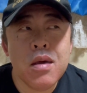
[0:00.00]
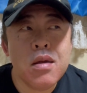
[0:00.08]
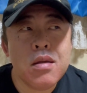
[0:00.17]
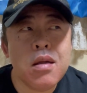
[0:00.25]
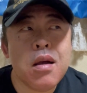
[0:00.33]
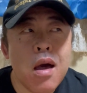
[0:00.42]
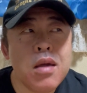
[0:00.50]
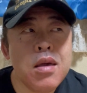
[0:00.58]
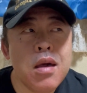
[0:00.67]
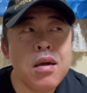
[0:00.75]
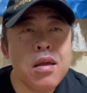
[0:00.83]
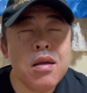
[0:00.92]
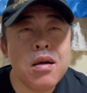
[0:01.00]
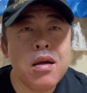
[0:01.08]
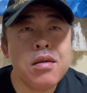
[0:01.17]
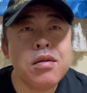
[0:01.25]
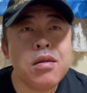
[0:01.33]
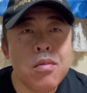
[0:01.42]
ただかき揚げに
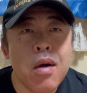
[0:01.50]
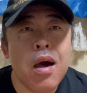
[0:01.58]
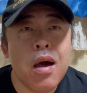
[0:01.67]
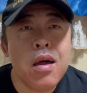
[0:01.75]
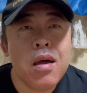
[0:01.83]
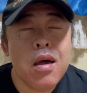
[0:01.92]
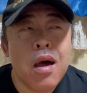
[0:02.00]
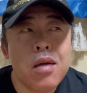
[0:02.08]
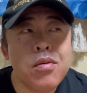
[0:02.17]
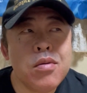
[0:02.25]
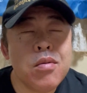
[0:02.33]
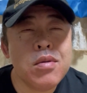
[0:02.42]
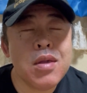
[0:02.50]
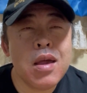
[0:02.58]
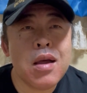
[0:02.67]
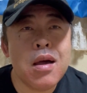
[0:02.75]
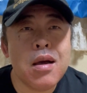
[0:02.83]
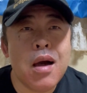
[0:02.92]
関してはあの存
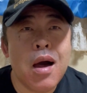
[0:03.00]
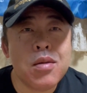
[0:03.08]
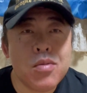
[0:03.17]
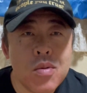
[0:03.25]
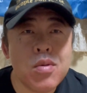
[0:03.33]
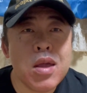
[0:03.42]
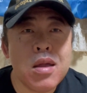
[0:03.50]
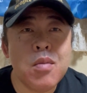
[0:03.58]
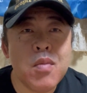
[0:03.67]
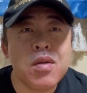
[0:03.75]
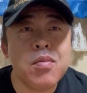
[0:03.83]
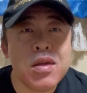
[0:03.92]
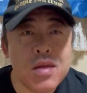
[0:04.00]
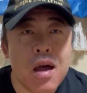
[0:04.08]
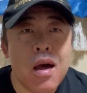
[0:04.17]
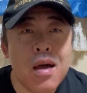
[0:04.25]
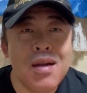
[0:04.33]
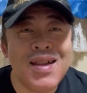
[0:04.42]
在感が圧倒的に増しまし
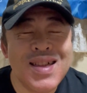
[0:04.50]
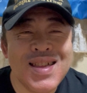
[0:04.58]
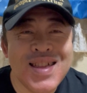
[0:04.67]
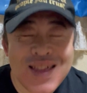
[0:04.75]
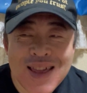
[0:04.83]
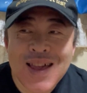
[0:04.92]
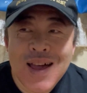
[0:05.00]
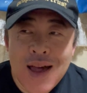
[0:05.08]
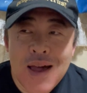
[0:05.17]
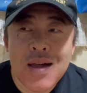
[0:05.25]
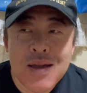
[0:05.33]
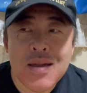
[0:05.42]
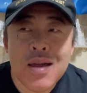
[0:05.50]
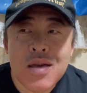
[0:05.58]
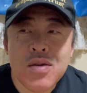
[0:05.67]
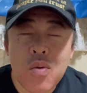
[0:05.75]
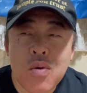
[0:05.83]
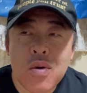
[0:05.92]
たあ
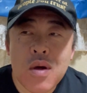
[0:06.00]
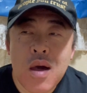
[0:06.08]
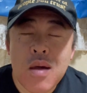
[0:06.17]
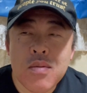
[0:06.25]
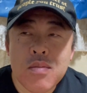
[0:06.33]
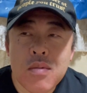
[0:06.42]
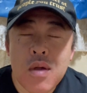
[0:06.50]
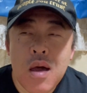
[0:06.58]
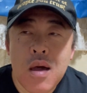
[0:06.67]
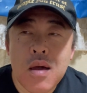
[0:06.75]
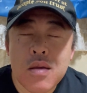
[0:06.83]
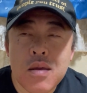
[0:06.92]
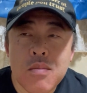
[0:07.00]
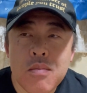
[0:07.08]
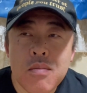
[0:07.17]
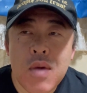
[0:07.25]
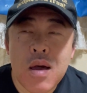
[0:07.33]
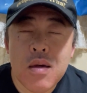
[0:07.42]
食感
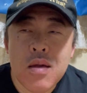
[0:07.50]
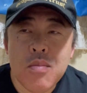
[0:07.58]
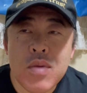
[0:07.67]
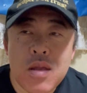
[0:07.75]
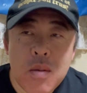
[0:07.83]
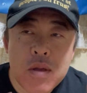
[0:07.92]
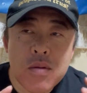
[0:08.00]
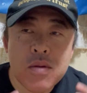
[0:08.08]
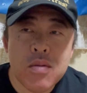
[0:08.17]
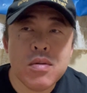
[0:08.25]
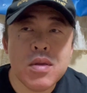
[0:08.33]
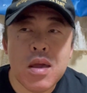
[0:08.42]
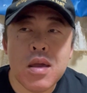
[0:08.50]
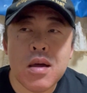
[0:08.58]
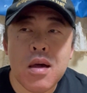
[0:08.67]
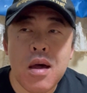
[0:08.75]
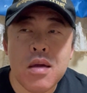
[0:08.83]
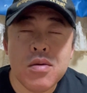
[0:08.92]
まあ、見た目の存在
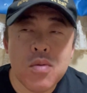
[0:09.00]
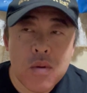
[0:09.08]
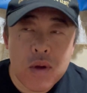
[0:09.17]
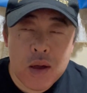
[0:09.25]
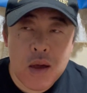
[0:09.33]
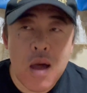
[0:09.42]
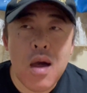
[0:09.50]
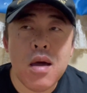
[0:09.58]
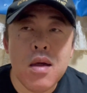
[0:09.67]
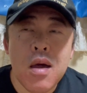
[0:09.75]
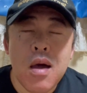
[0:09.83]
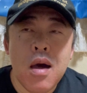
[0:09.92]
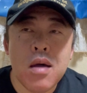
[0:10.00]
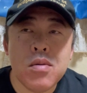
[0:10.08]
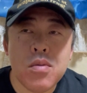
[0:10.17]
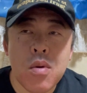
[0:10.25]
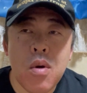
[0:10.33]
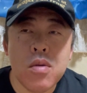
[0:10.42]
感、食感、あ
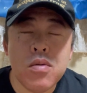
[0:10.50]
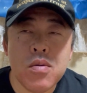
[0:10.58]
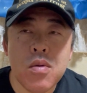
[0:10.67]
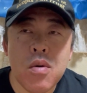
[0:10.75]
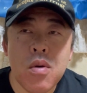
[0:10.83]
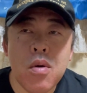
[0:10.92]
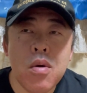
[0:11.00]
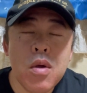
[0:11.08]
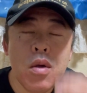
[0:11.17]
と、その、